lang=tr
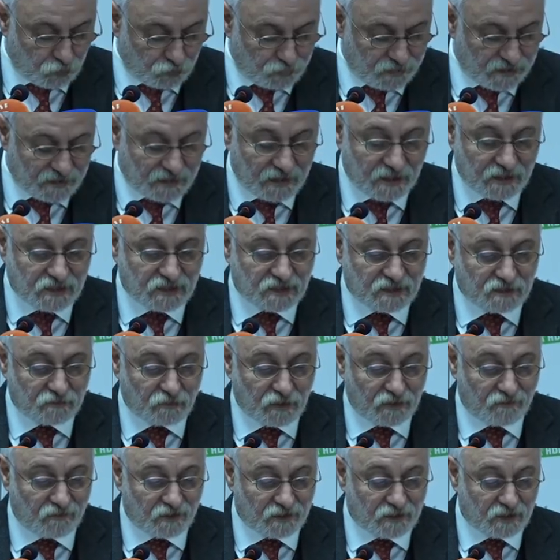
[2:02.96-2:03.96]
bu
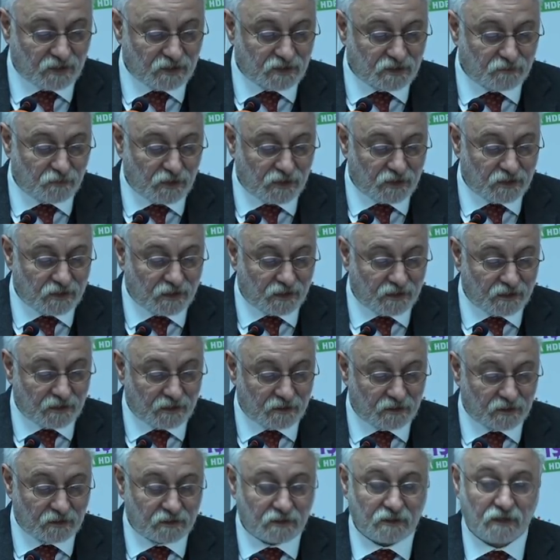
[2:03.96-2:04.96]
birleştirme ve taşıma
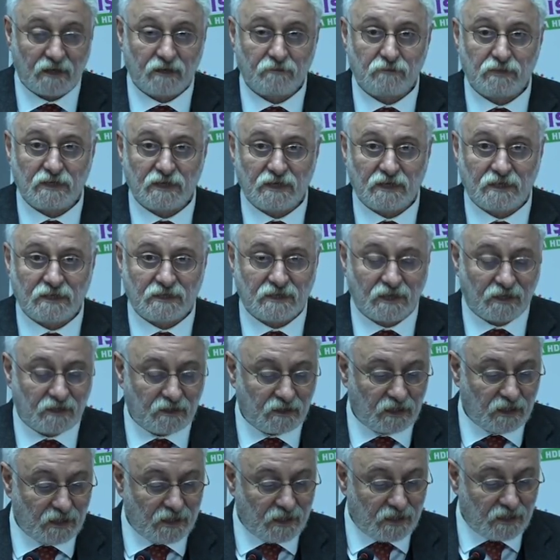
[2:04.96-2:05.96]
kararlarıyla birlikte
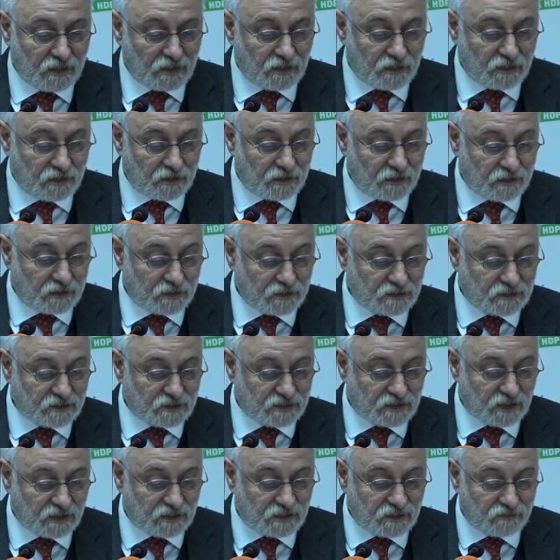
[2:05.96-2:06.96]
e,
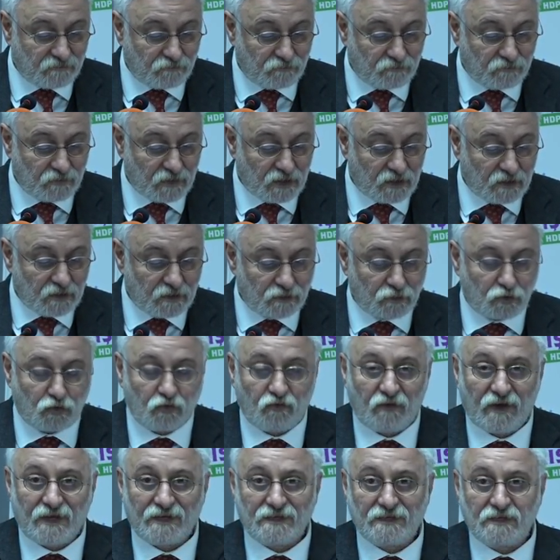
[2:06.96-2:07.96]
seçim
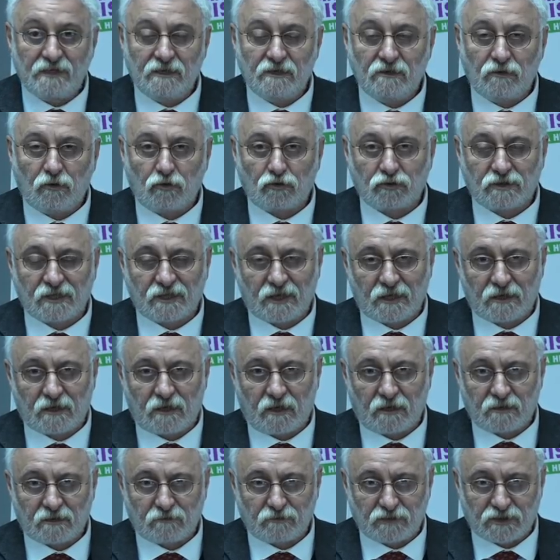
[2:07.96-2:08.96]
güvenliği ortadan
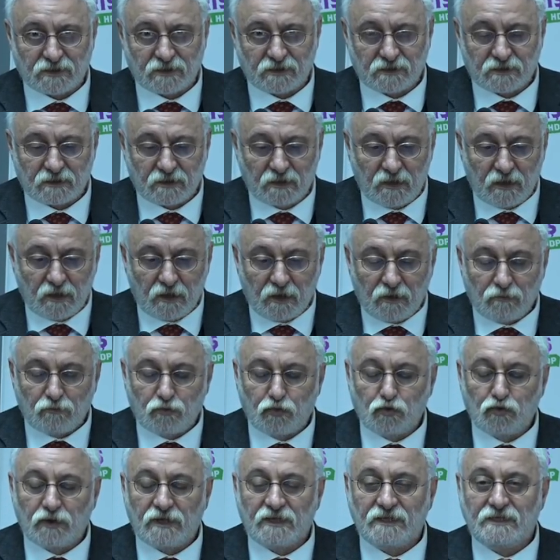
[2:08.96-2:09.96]
kalkmıştır.
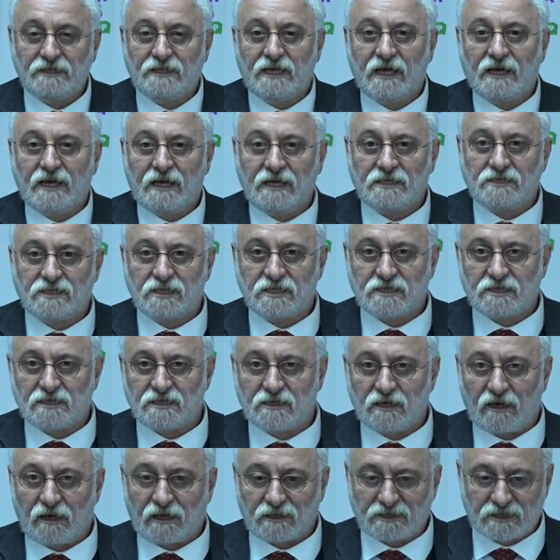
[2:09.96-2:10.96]
Bunların
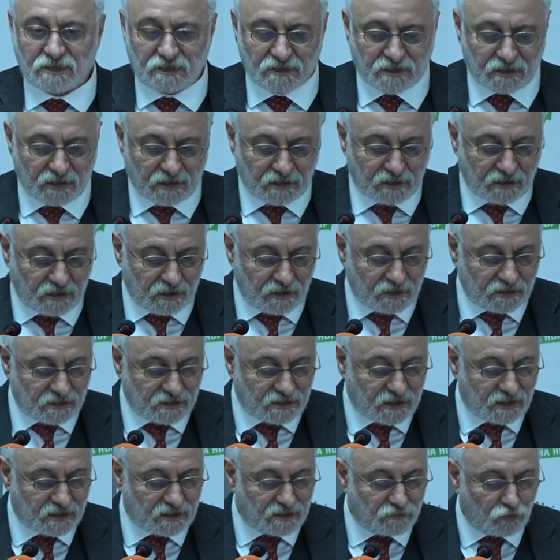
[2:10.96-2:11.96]
gerekçesi aslında
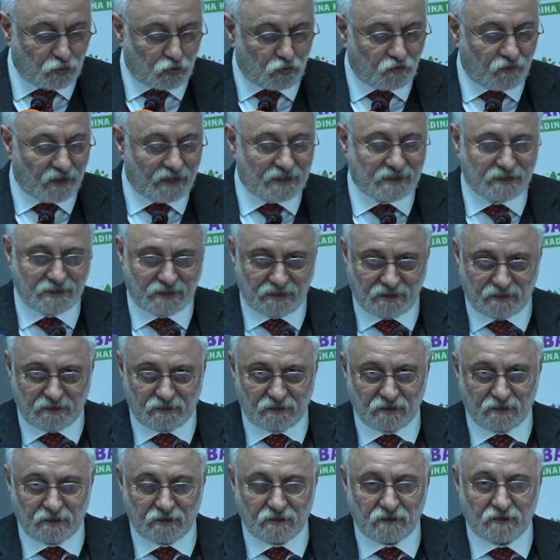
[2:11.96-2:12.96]
seçim güvenliği
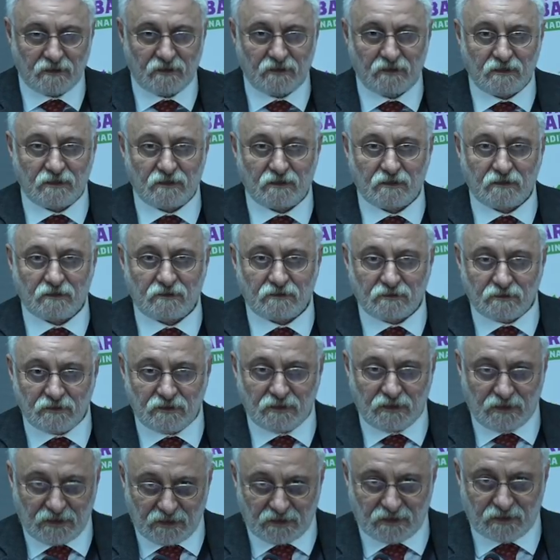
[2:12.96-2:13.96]
e,
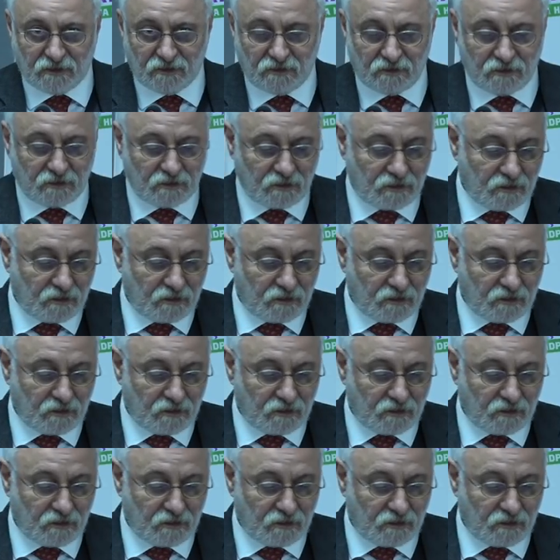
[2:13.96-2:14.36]
idi.